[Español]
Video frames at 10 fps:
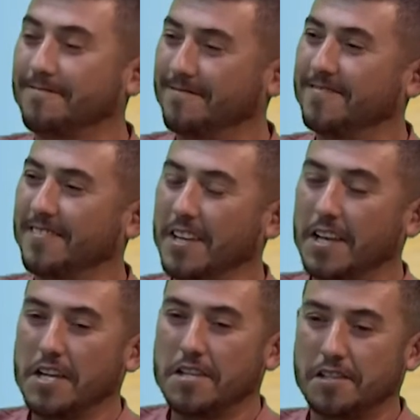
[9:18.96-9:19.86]
¿Cuánto?
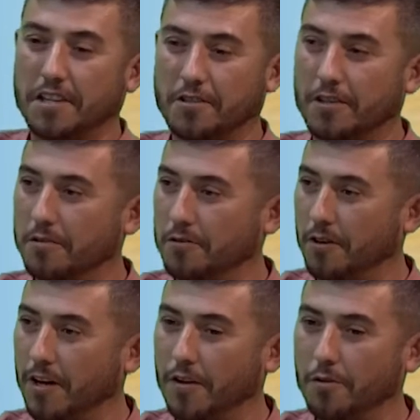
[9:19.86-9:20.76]
5
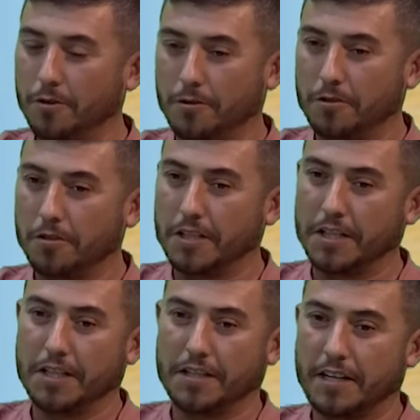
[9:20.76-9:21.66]
euros los adultos
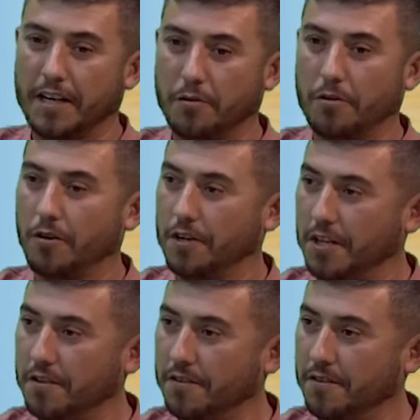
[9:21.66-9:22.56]
y 3 euros los
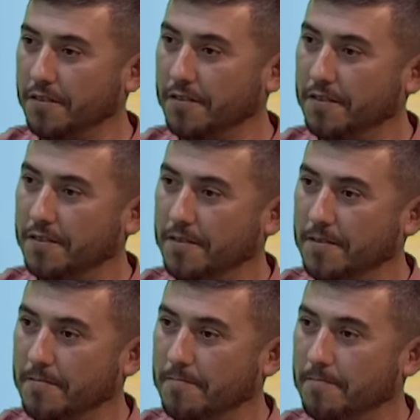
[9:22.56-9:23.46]
niños.
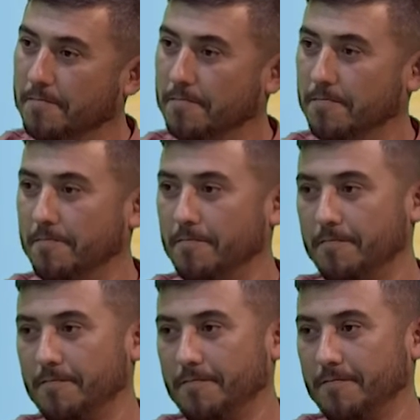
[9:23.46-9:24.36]
Es un
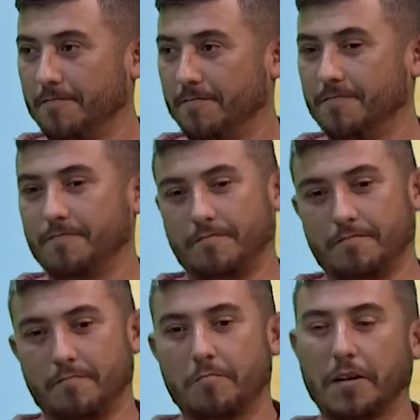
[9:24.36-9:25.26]
día para,
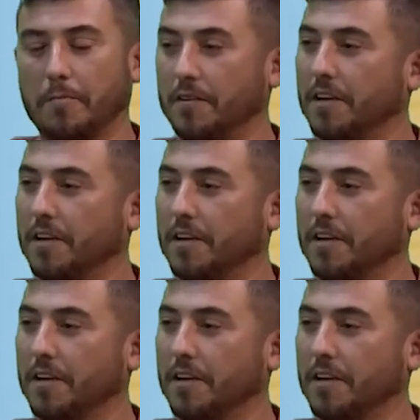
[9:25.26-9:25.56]
para también